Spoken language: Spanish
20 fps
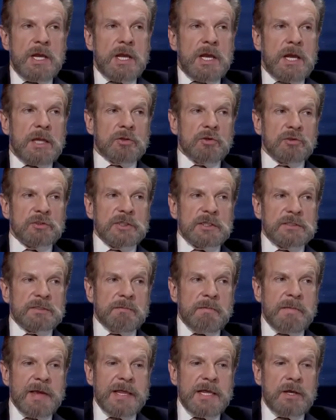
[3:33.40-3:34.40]
Entonces
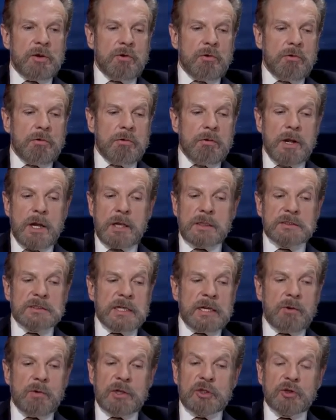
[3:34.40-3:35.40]
me dijo,
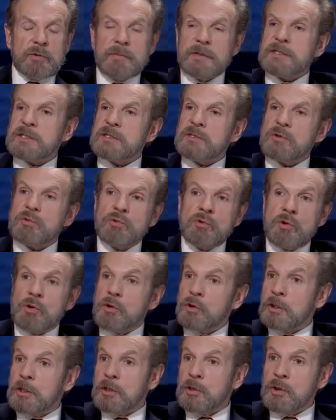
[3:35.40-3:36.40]
en cuatro meses tú,
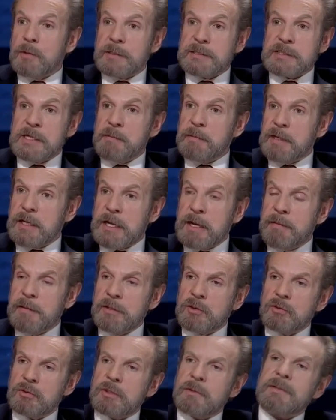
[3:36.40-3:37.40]
no te tomas el
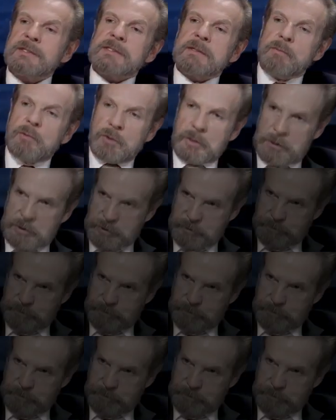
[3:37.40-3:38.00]
medicamento, te vas a morir.